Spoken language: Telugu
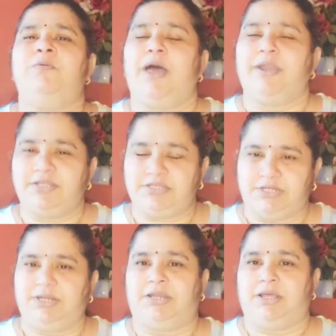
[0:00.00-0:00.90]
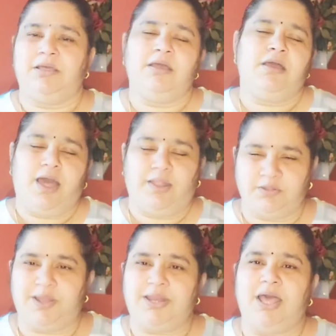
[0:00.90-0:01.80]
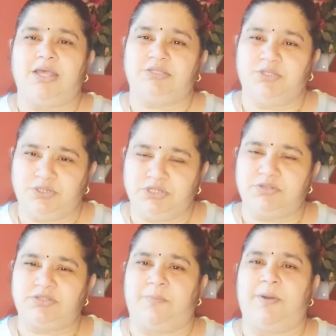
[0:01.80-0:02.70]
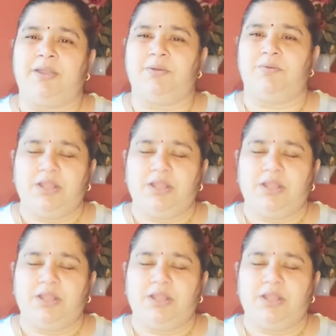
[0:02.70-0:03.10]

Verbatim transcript: అరటి చెట్టట అందువల్ల సృష్టితో సమానం